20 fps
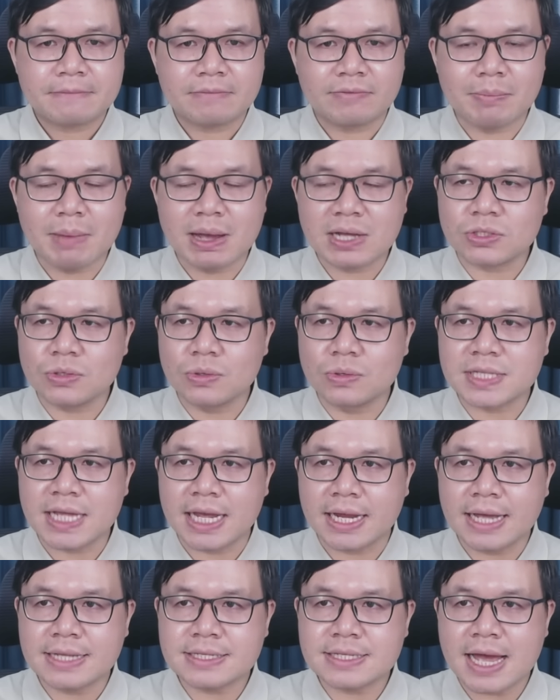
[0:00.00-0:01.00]
Và mặc dù
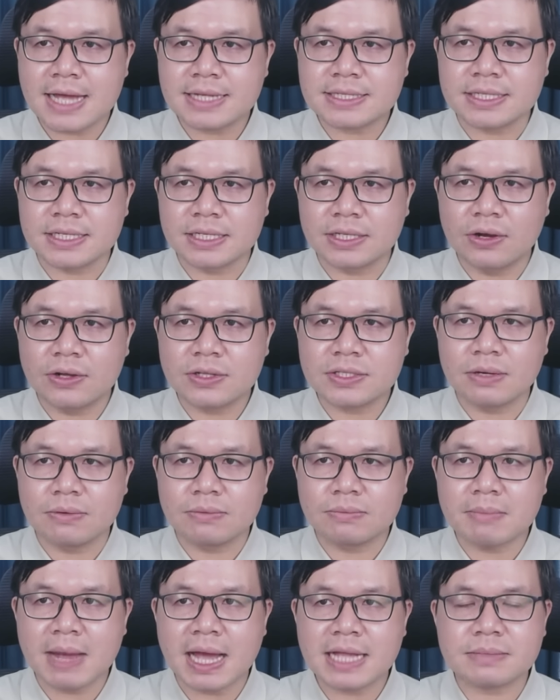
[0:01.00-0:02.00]
giải Gaza chỉ có
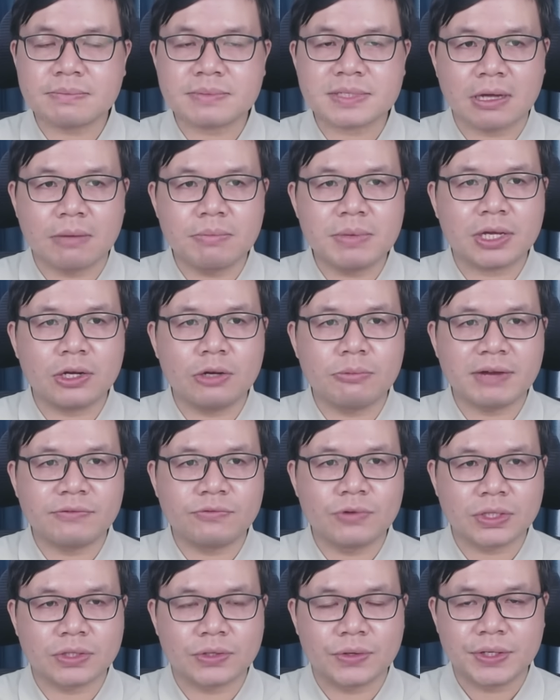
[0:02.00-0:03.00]
rộng 360 km
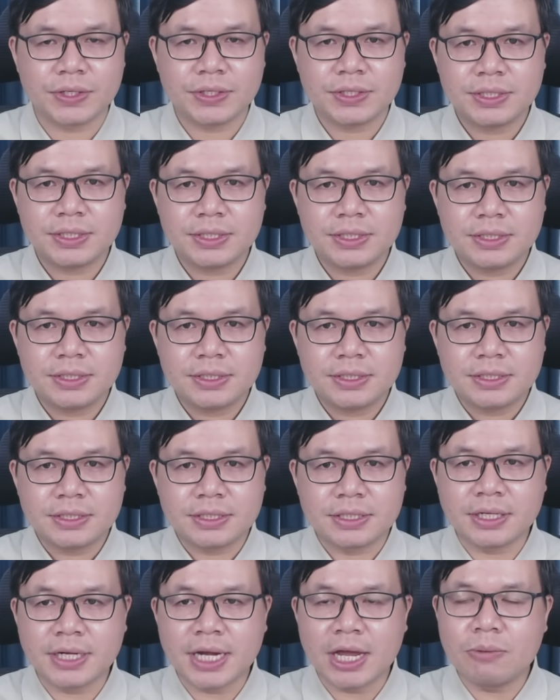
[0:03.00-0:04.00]
vuông thôi,
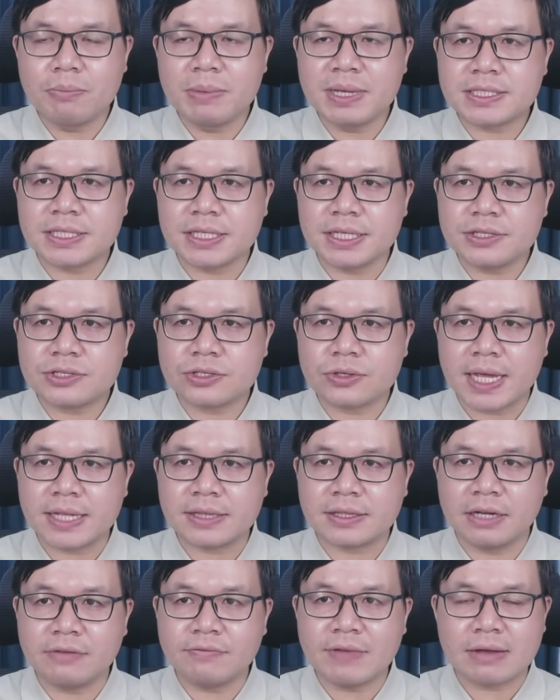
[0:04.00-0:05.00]
nhưng nếu binh sĩ Israel
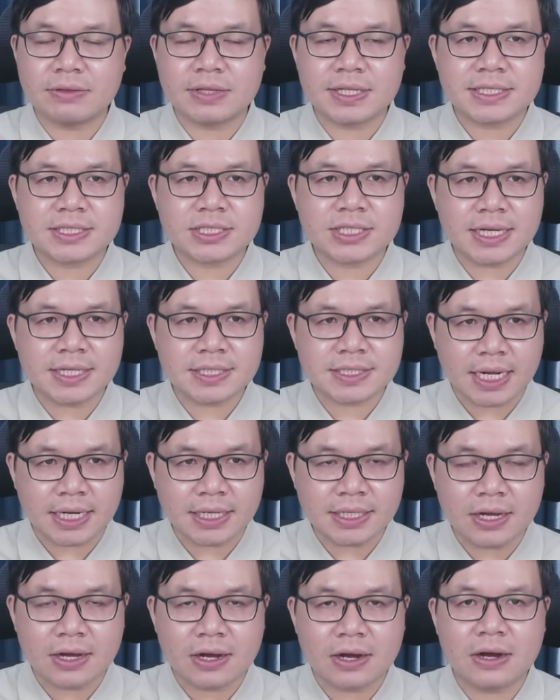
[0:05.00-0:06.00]
tiến vào thì chắc
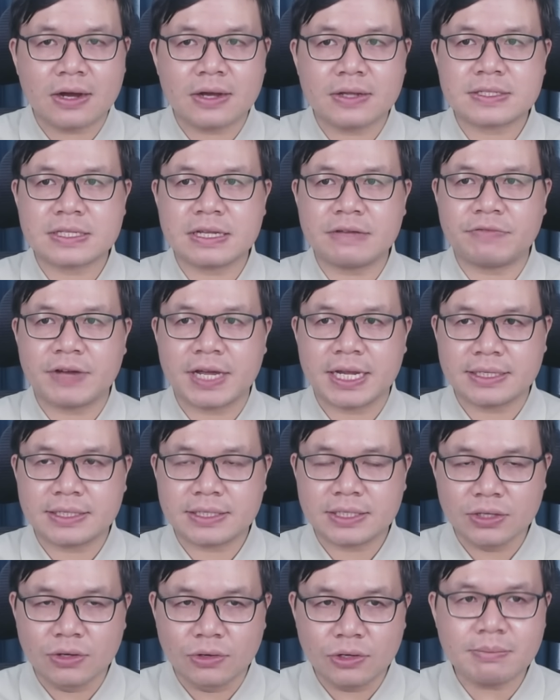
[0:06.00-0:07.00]
chắn là họ sẽ phải
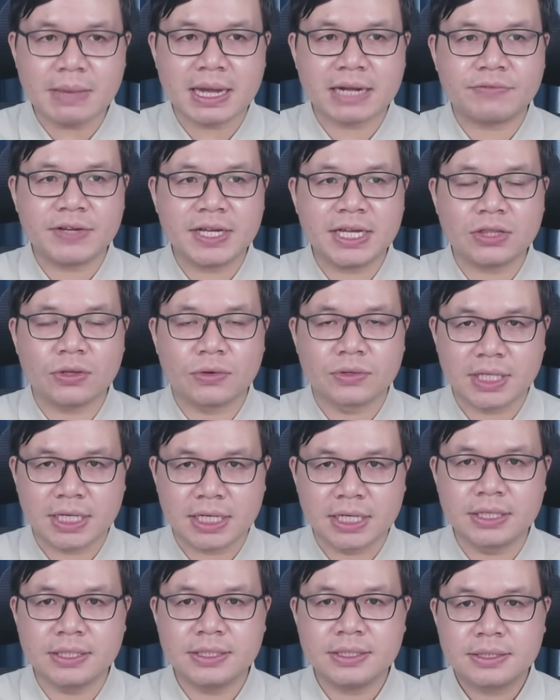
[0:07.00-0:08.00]
đối mặt với cái tổn thất
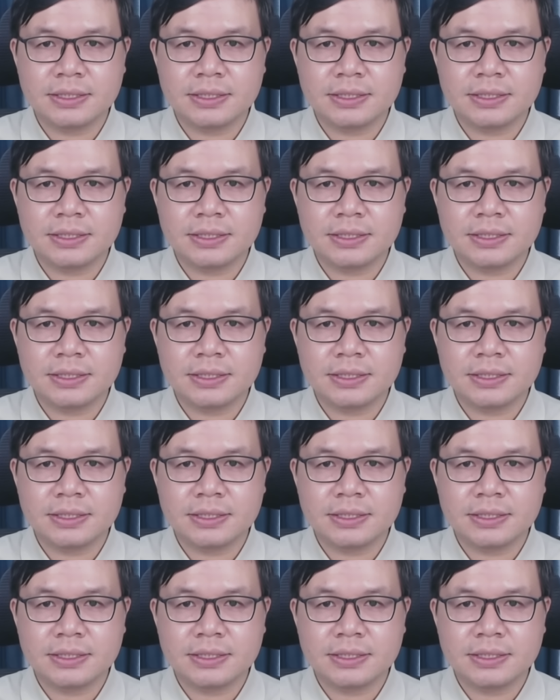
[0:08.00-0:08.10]
lớn